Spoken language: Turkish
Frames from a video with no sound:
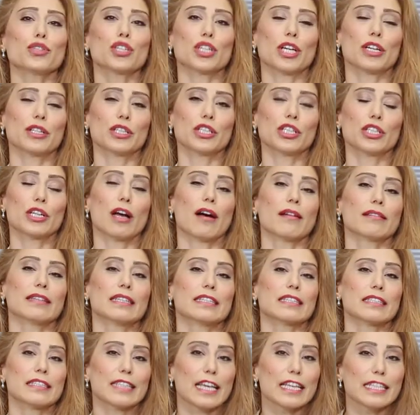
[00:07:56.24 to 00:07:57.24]

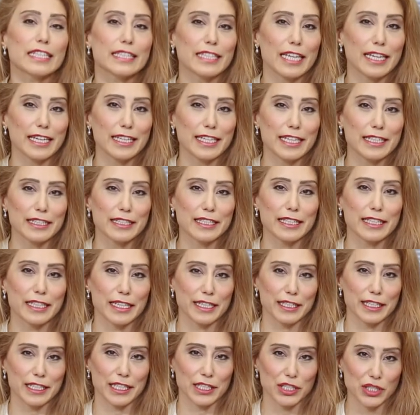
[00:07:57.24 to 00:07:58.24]
çalışanları
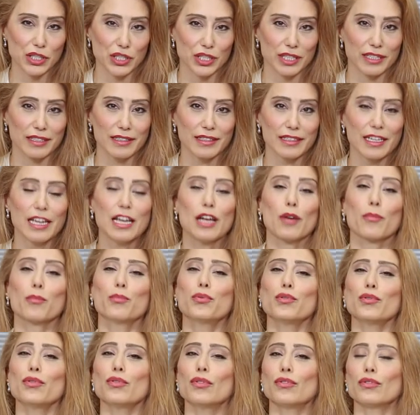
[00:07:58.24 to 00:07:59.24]
destekledikleri için,
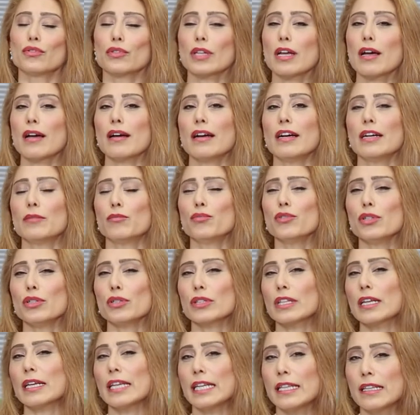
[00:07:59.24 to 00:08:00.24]
buna,
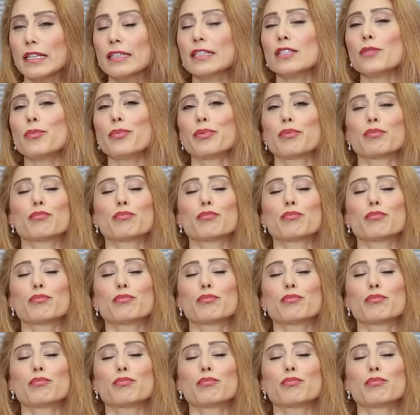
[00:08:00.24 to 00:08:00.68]
buna inanıp